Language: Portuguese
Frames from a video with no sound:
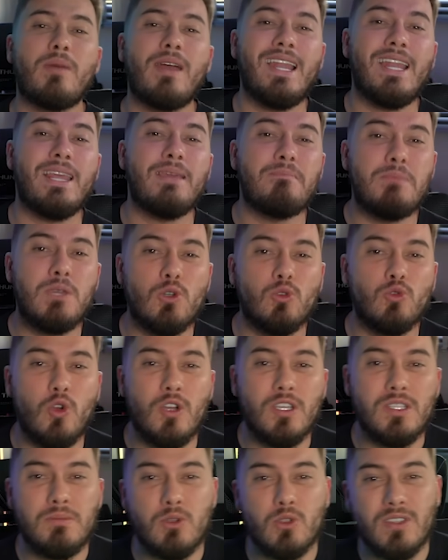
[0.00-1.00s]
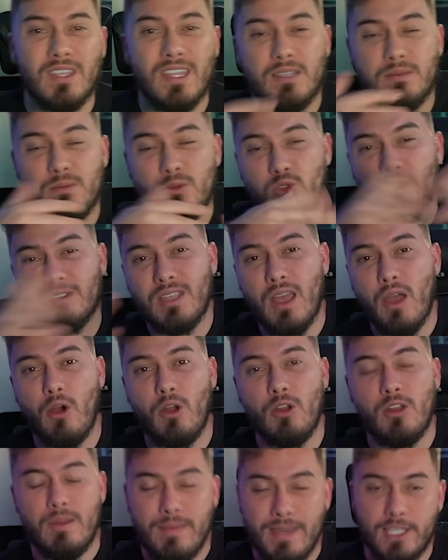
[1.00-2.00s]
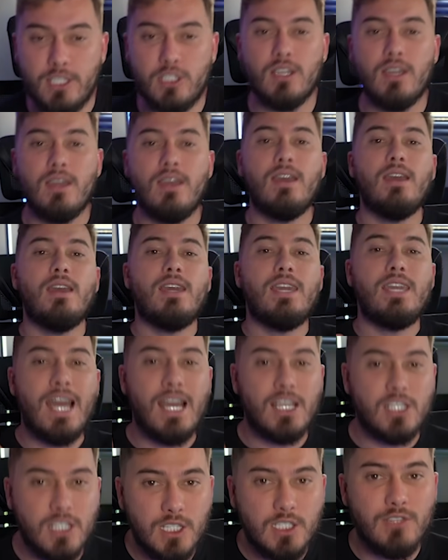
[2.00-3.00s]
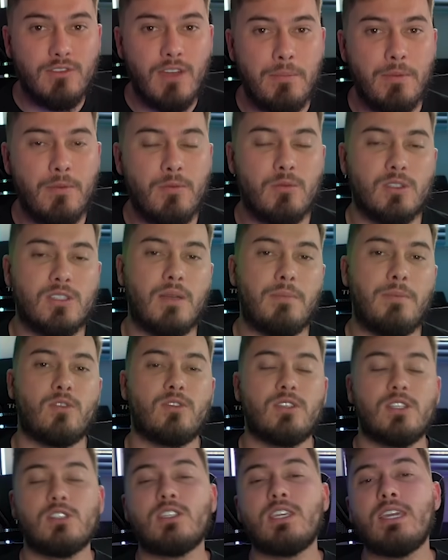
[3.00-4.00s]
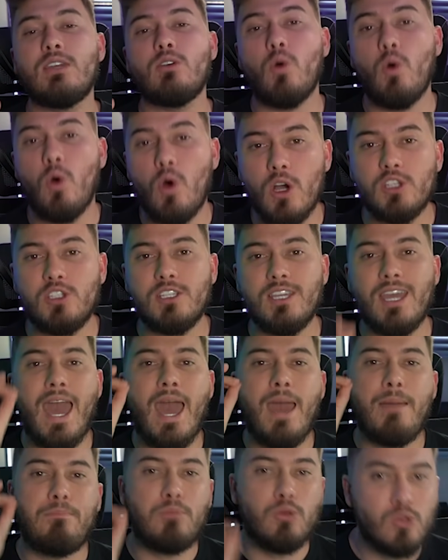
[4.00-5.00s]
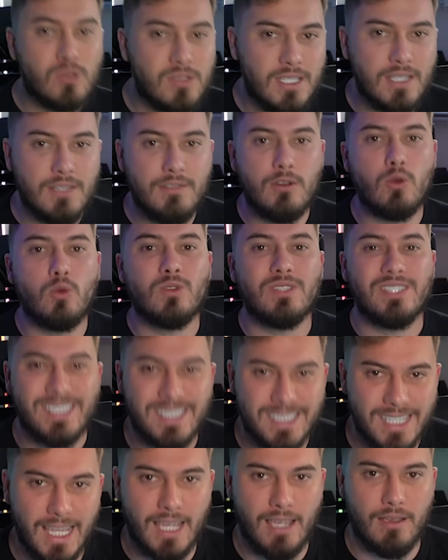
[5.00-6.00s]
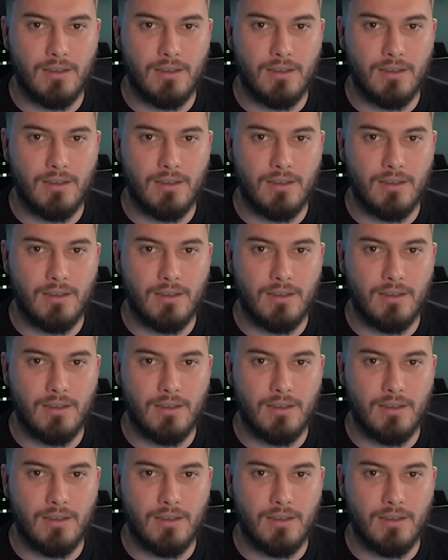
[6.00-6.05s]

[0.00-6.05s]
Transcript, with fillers: ele em mil, dois mil, três mil, céu é o limite. E a gente vai mostrar pra vocês que hoje é possível sim.